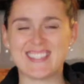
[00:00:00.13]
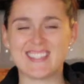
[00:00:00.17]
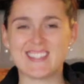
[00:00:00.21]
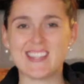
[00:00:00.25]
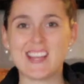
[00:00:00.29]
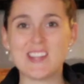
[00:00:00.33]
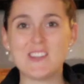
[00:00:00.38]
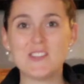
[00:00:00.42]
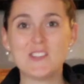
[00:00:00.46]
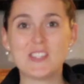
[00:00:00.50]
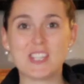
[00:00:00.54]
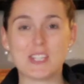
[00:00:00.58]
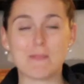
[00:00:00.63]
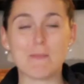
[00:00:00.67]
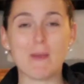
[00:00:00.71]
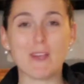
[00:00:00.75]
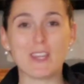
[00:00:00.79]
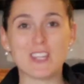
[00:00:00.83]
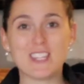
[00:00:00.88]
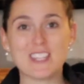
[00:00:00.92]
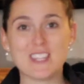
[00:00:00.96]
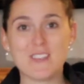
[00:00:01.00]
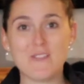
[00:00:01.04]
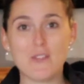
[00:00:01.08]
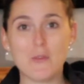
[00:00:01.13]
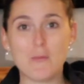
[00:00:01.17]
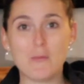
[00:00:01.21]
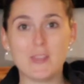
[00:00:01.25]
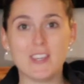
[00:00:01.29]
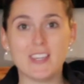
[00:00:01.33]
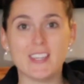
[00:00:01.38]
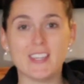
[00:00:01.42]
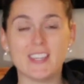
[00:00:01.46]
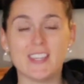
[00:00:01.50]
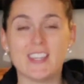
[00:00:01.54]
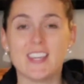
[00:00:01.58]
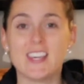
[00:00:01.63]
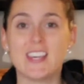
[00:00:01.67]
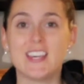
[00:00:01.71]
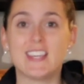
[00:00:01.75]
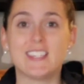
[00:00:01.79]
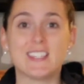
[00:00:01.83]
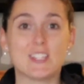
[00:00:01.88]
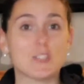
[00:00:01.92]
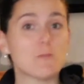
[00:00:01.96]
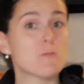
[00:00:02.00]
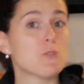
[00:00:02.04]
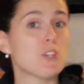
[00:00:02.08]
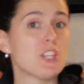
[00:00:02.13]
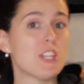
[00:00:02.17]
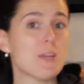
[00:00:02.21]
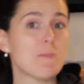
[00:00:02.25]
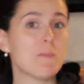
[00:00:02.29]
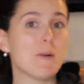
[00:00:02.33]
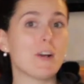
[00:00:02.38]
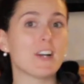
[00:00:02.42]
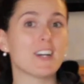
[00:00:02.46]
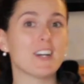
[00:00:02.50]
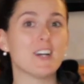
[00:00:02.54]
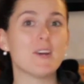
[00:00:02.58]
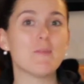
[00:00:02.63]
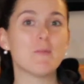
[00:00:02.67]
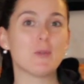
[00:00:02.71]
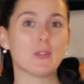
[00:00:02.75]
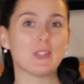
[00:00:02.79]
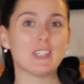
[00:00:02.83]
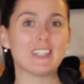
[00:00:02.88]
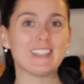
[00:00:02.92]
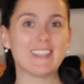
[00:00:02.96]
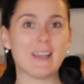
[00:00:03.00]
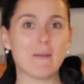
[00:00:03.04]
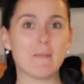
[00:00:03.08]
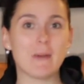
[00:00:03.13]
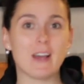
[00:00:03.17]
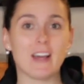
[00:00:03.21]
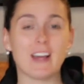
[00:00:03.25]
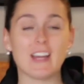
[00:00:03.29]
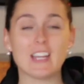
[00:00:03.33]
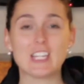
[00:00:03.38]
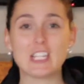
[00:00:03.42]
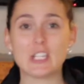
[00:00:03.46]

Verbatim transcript: Salut, j'espère que ça va bien. Si tu ne me connais pas encore, mon nom est Tamara,